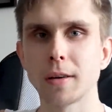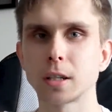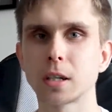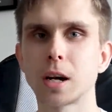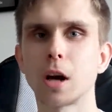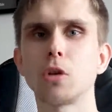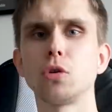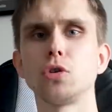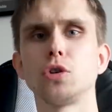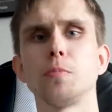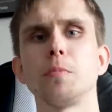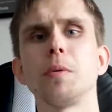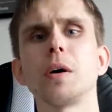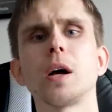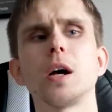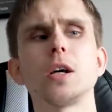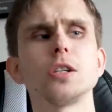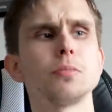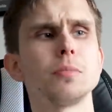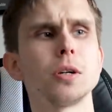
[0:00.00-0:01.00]
Короче,
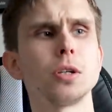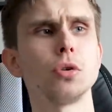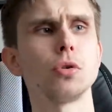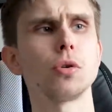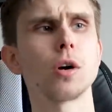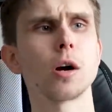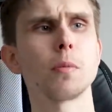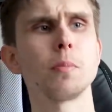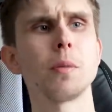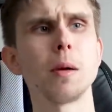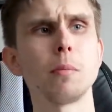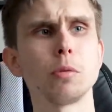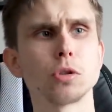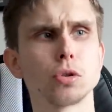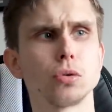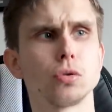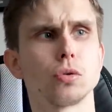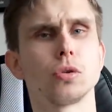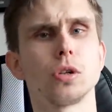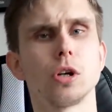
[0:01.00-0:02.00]
пока я смотрю, как
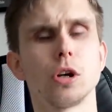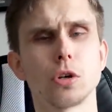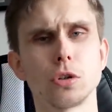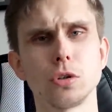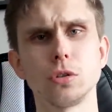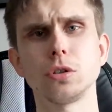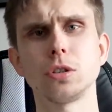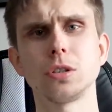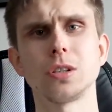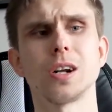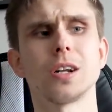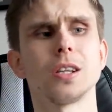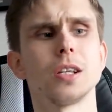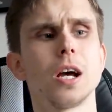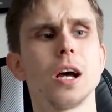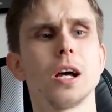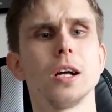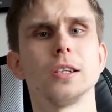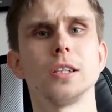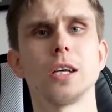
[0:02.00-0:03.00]
мамикс тут херней
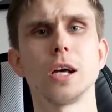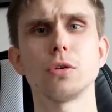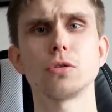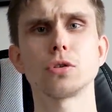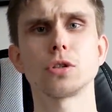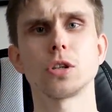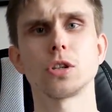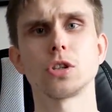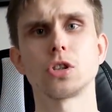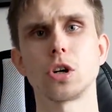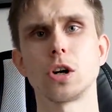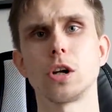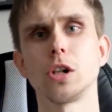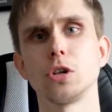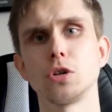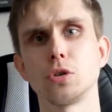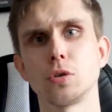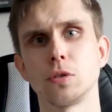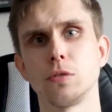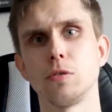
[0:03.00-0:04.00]
страдает, я уже
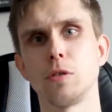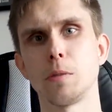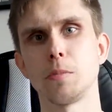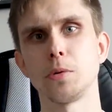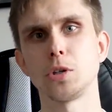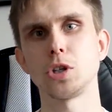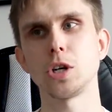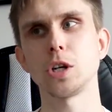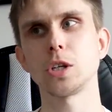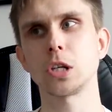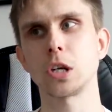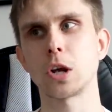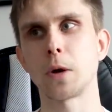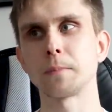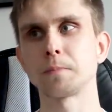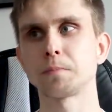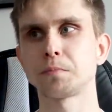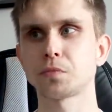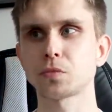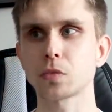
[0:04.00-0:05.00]
сожрал еще две печеньки.
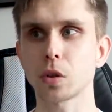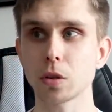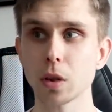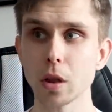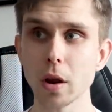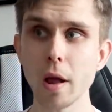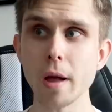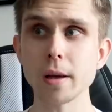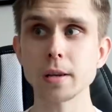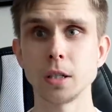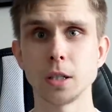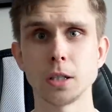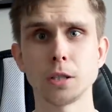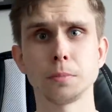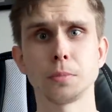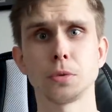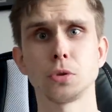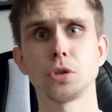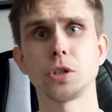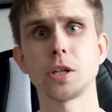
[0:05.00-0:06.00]
И
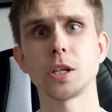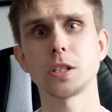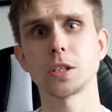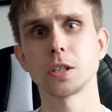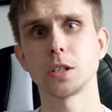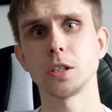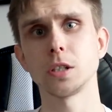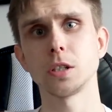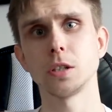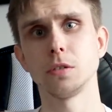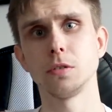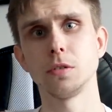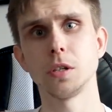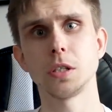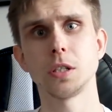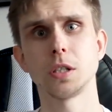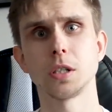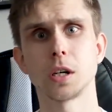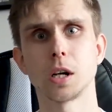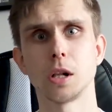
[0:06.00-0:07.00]
это получается где-то
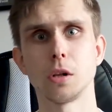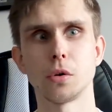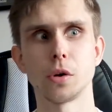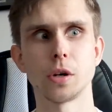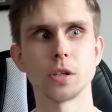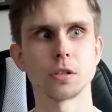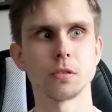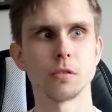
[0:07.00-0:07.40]
200 калорий